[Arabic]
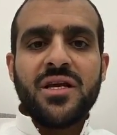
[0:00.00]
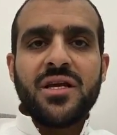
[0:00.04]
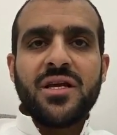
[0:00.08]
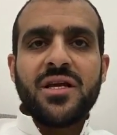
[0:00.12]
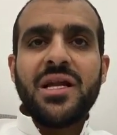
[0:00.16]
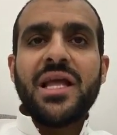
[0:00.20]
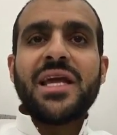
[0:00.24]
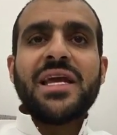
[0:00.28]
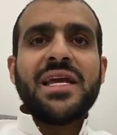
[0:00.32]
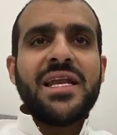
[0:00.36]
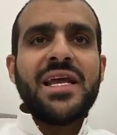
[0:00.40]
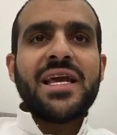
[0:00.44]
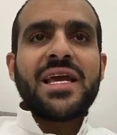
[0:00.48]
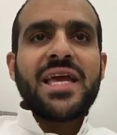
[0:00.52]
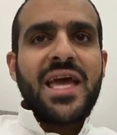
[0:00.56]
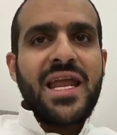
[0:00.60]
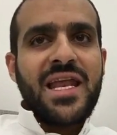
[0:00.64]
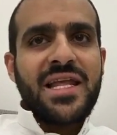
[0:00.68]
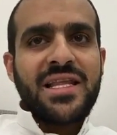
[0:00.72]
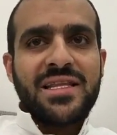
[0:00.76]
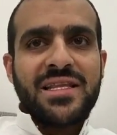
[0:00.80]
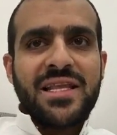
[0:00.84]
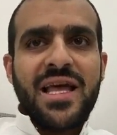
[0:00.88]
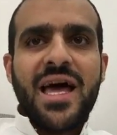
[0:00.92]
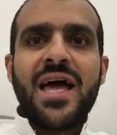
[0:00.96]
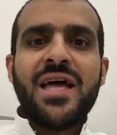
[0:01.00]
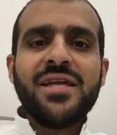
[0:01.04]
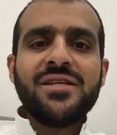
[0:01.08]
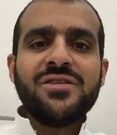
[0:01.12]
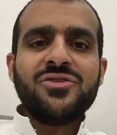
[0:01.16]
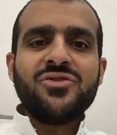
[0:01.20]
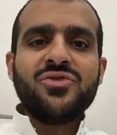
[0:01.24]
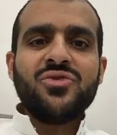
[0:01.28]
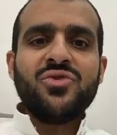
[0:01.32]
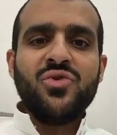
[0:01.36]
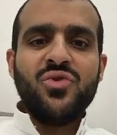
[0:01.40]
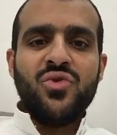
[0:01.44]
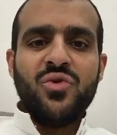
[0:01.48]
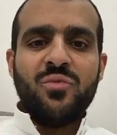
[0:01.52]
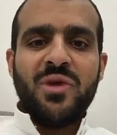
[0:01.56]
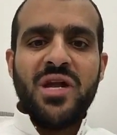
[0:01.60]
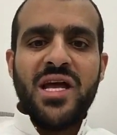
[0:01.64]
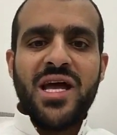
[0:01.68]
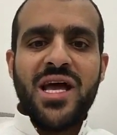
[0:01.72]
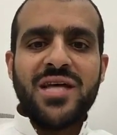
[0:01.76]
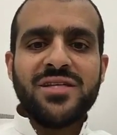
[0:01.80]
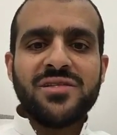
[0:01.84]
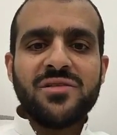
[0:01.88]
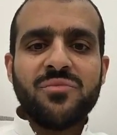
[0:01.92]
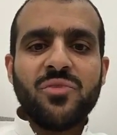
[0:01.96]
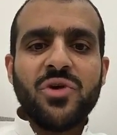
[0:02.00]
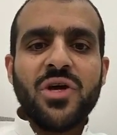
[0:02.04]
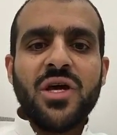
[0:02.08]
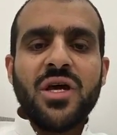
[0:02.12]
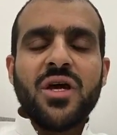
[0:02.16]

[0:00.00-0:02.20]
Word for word: لكنها كانت تحت علوم الحاسب.